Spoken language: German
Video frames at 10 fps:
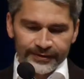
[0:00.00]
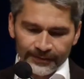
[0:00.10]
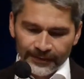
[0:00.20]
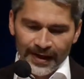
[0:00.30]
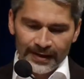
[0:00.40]

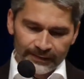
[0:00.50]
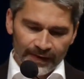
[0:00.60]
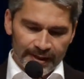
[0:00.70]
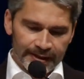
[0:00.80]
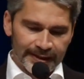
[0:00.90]
Einheit
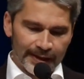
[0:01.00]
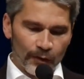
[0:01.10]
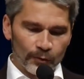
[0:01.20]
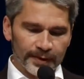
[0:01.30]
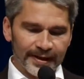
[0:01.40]
ist
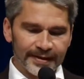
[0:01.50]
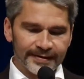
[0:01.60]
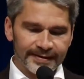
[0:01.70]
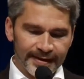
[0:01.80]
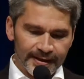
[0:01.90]
möglich,
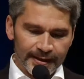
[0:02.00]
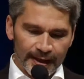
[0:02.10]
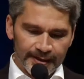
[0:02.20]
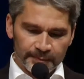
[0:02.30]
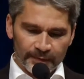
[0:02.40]
500
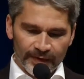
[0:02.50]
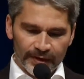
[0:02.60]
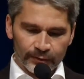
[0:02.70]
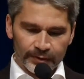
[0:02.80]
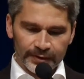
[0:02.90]
Jahre Trennung
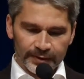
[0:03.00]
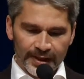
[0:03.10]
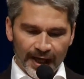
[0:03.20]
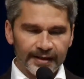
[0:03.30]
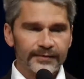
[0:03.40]
sind
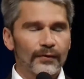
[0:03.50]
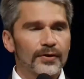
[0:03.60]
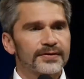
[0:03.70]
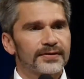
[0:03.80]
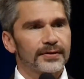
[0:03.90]
genug,
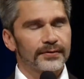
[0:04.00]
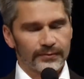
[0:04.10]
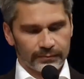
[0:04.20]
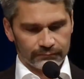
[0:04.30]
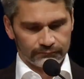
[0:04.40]
unter
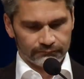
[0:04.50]
diesem